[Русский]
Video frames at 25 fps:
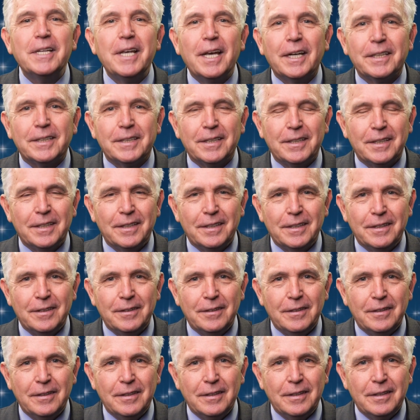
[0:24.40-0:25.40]
нет».
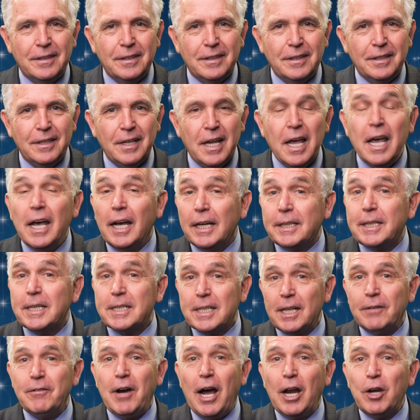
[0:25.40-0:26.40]
Это
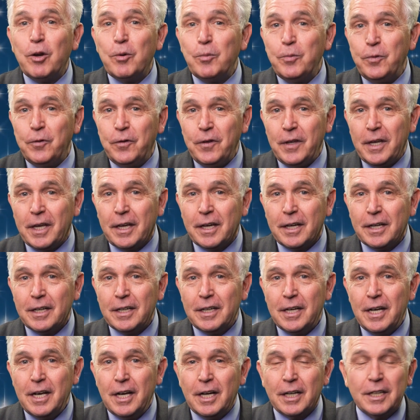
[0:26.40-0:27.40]
слова любви,
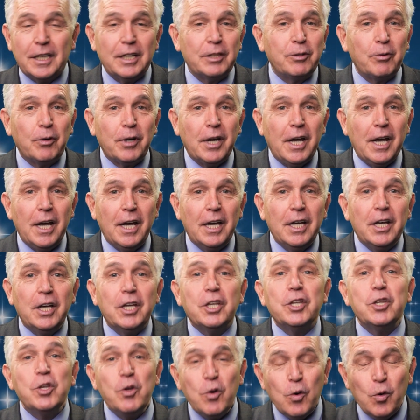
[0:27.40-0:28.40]
которая
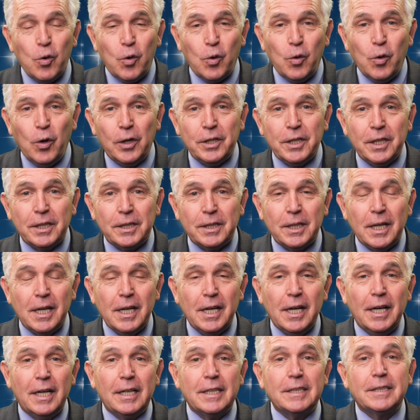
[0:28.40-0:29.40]
не уходит
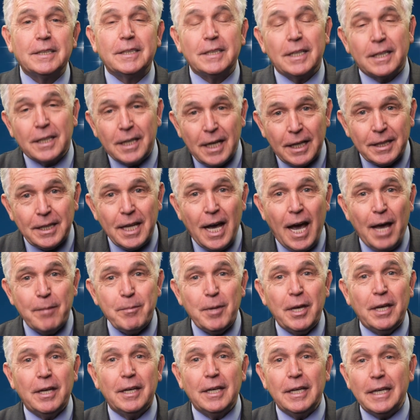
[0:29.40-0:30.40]
с
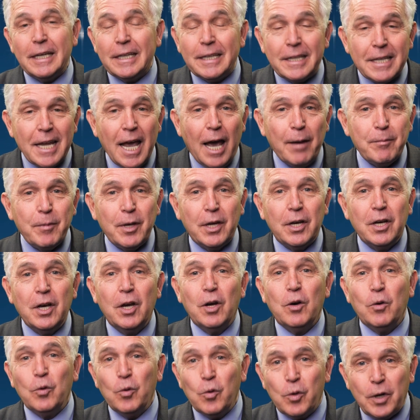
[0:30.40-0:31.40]
годами и днями
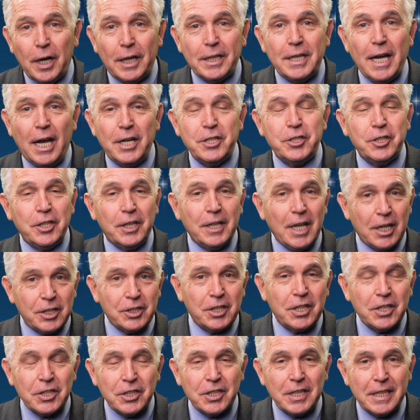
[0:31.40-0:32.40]
уходящей
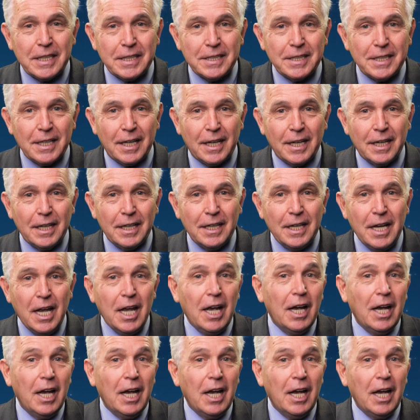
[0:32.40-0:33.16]
нашей жизни –